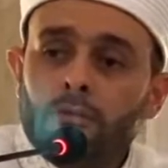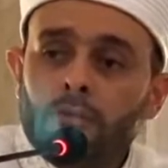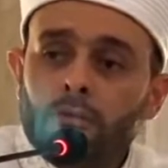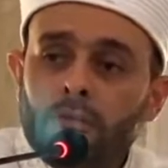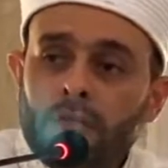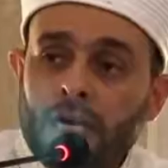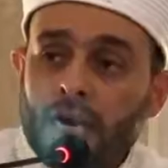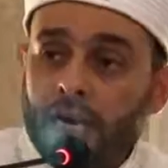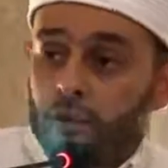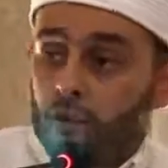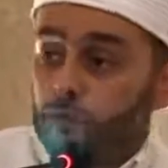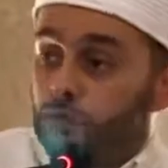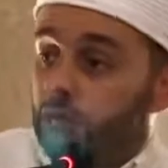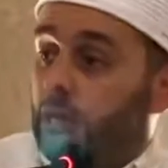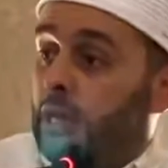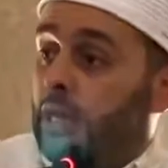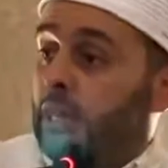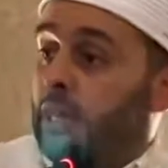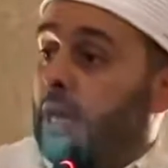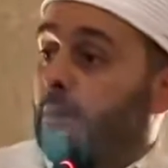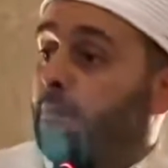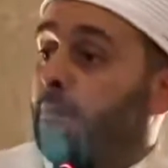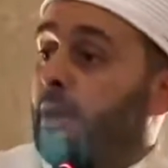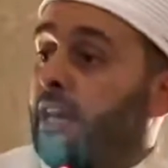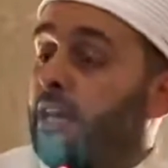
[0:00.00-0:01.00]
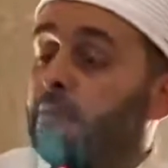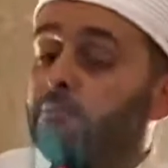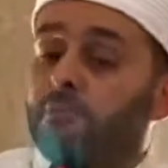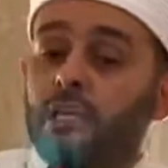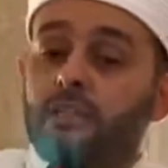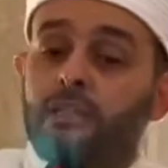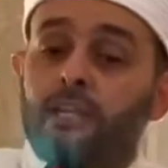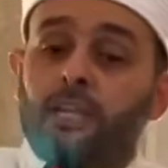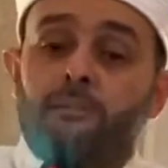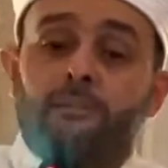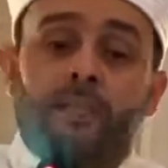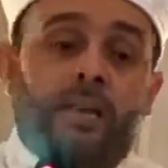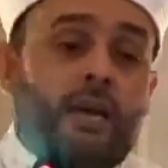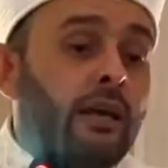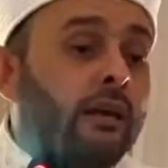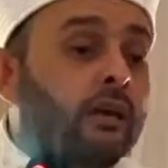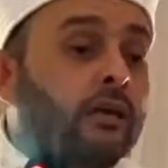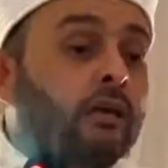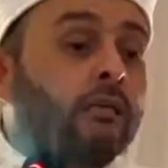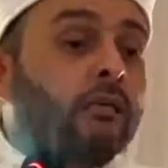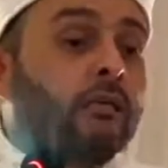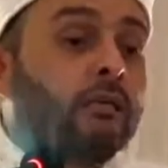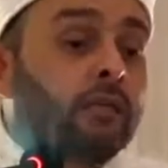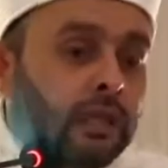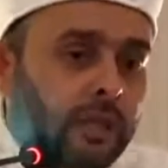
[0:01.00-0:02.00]
Ya Resulallah benim dediğimde
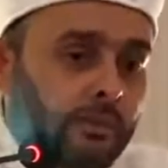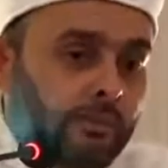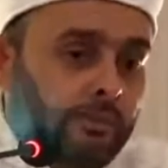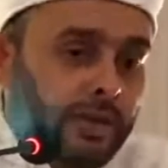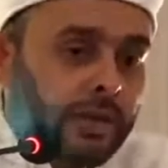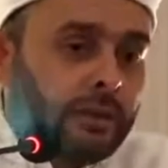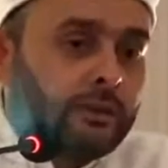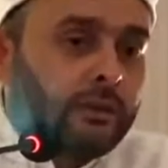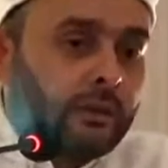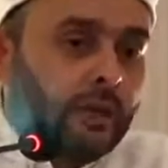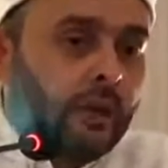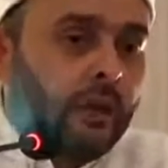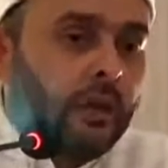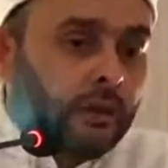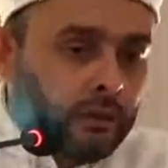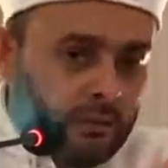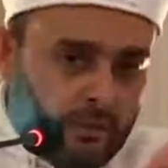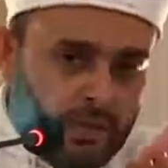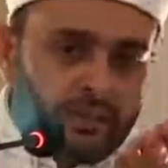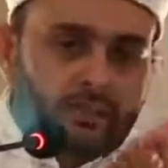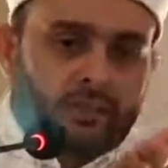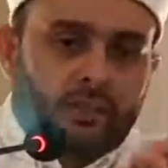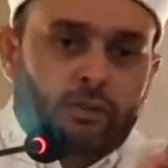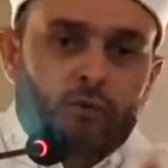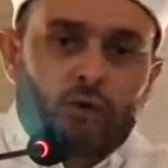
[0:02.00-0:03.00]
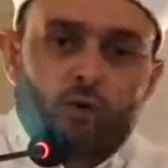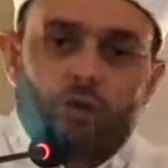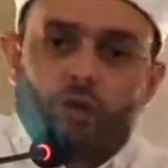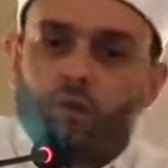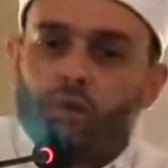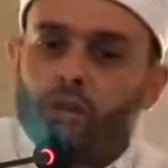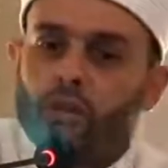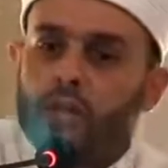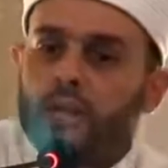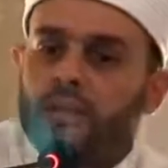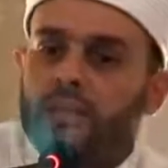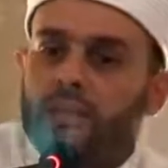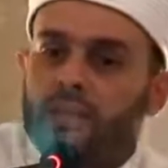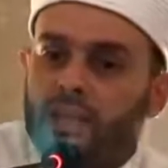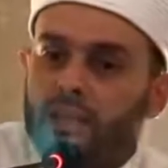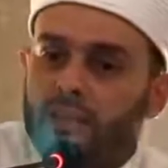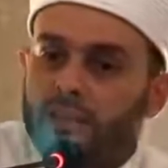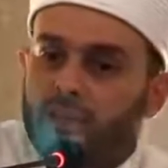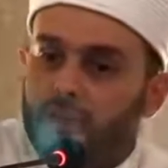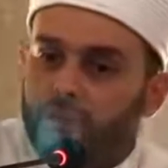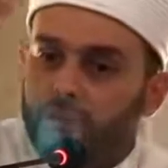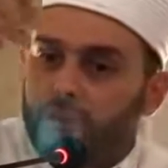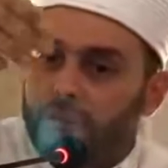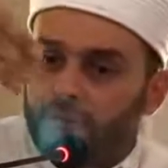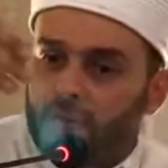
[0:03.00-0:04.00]
kimlik nasıl soruyorlar
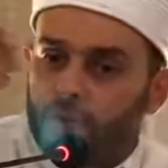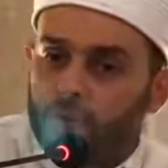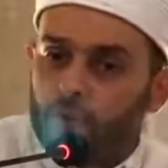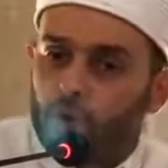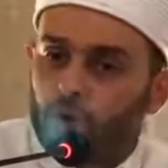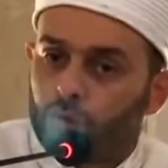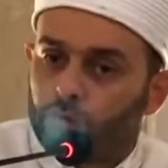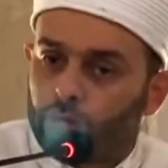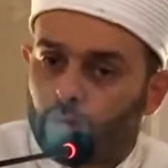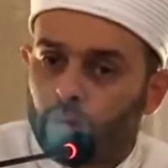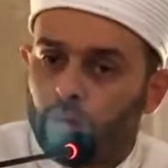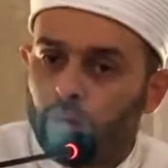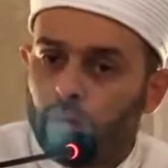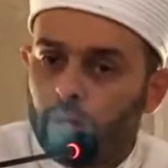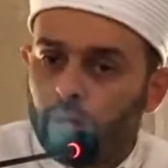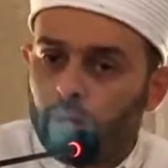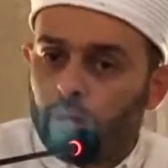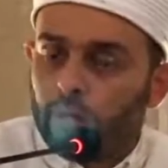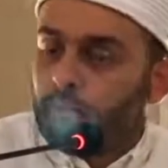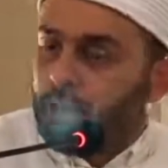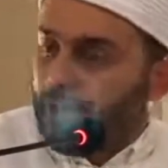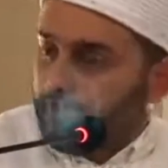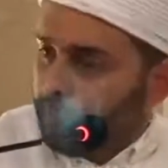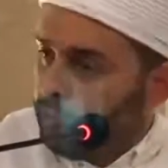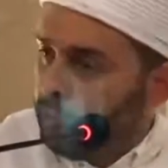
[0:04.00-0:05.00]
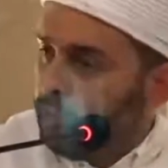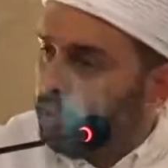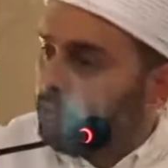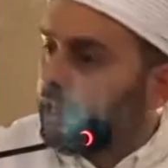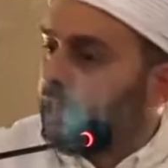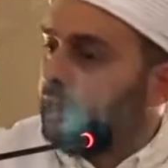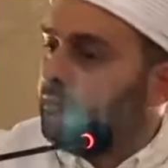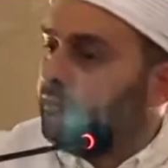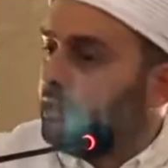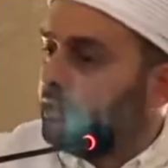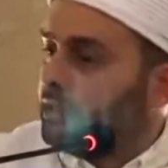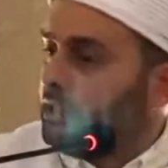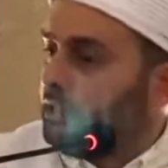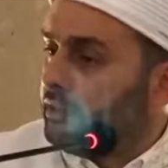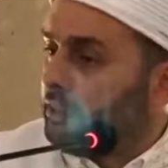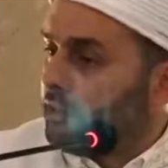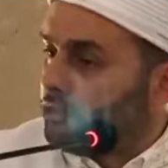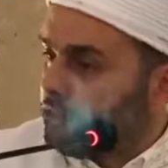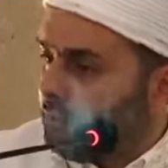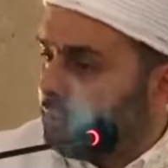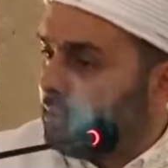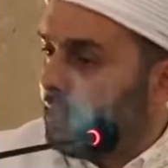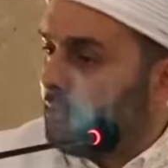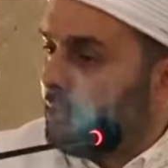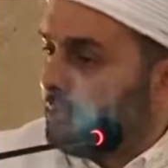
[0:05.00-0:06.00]
girerken pasaportu? Ben bu ülkenin
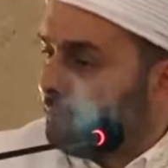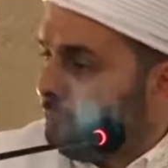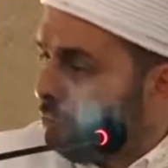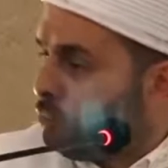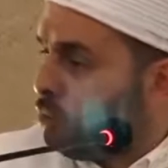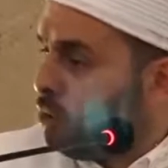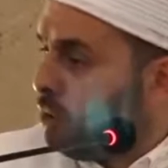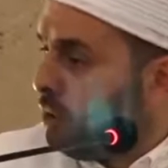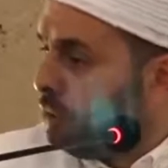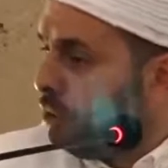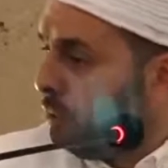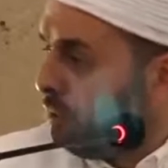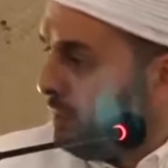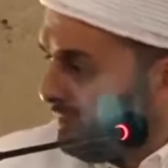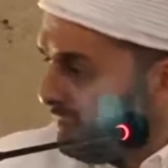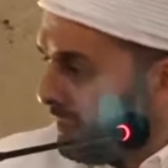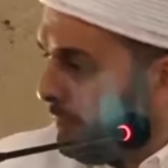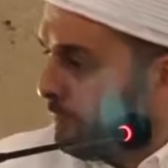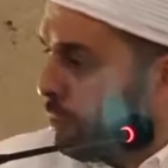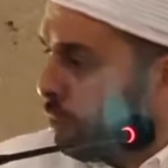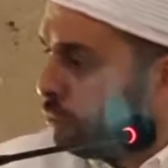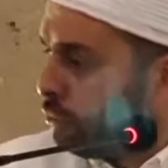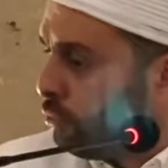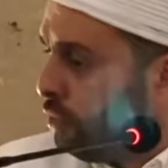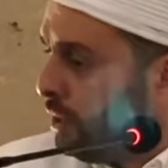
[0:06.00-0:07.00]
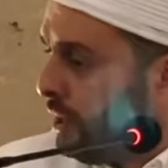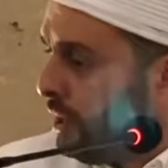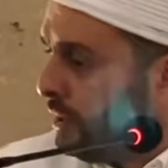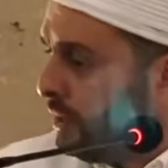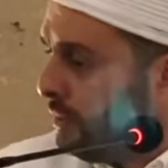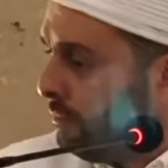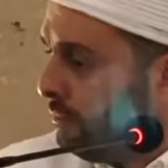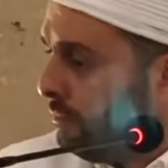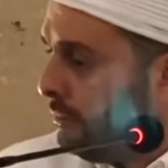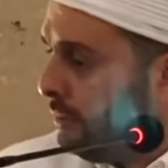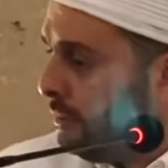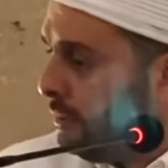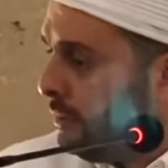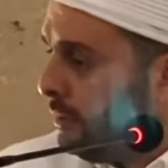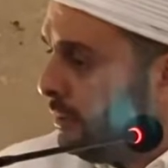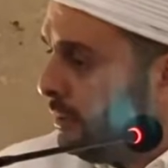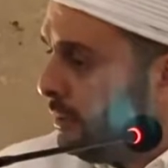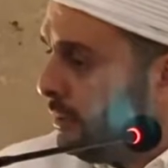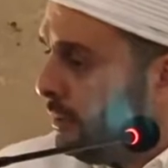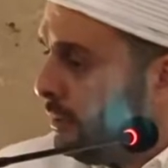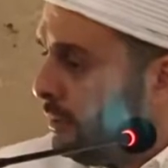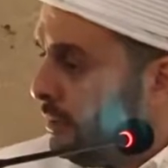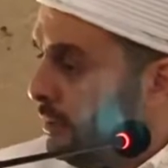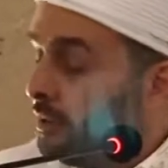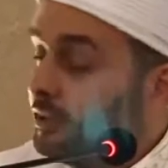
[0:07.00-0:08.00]
vatandaşıyım demem bitiyor mu? Pasaport diyor adam.
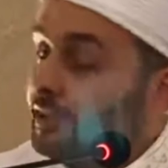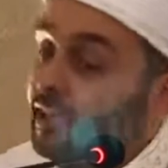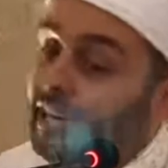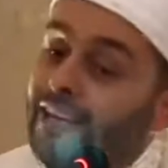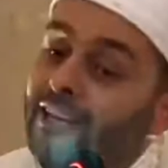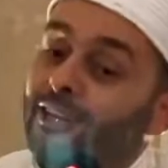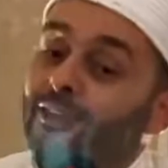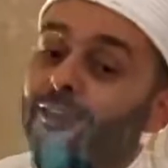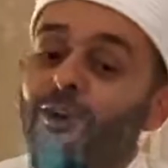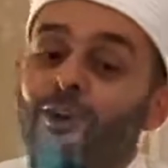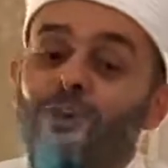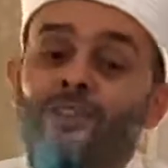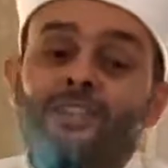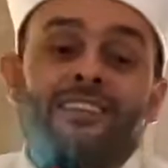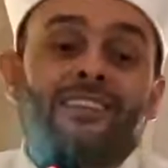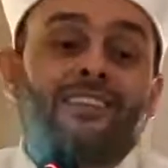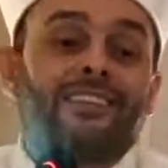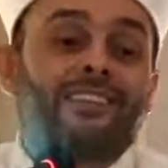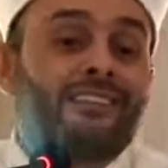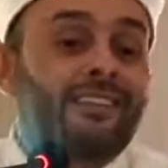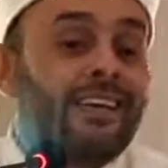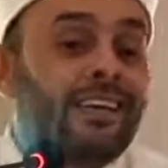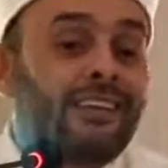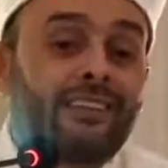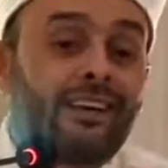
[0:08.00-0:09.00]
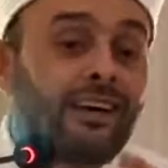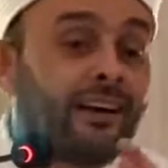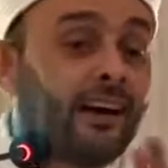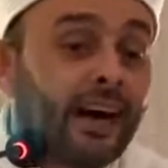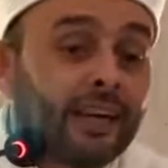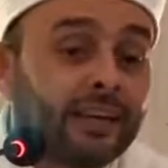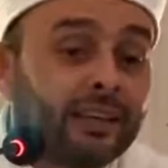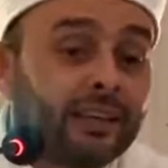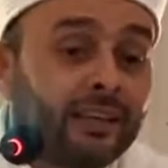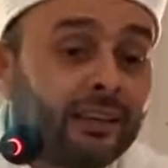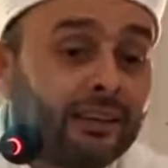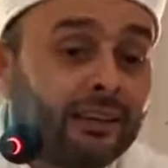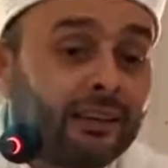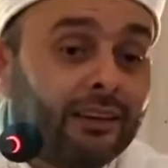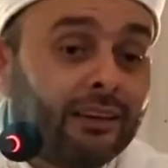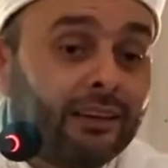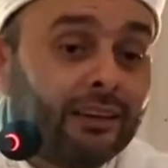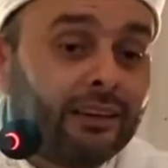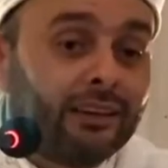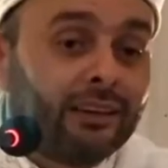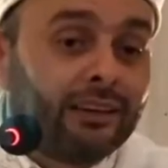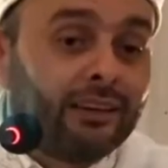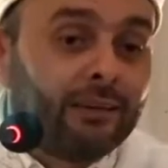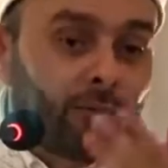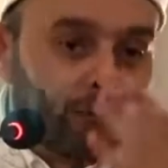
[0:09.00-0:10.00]
Yarın orada da diyecekler. Hani
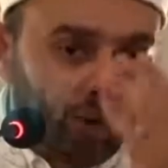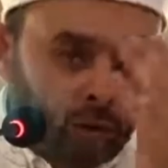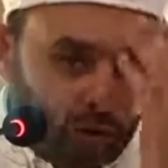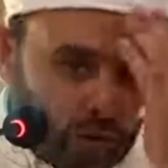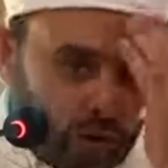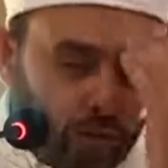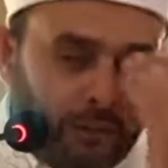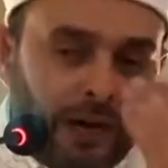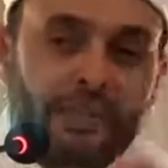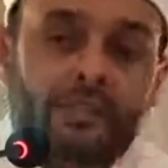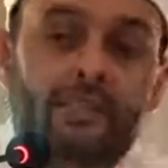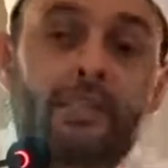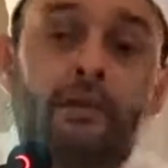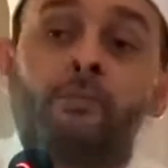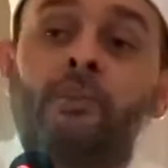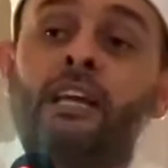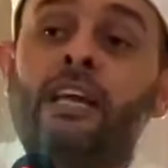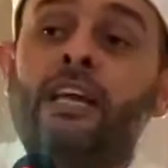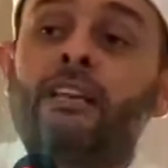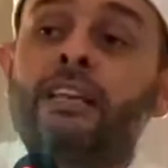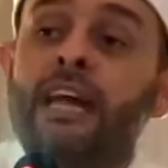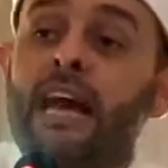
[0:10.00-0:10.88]
Müslüman kimliğin